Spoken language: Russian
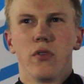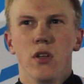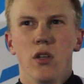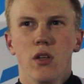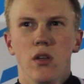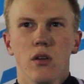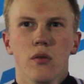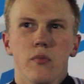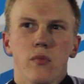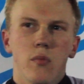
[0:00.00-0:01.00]

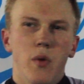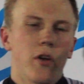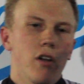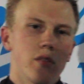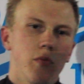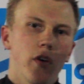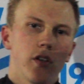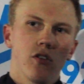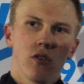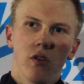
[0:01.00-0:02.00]
и мы могли
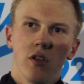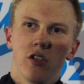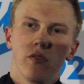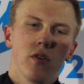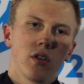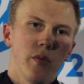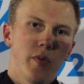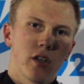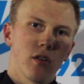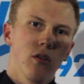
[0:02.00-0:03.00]
забивать еще и четвертый, и
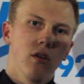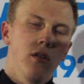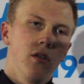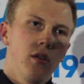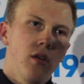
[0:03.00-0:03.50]
пятый гол.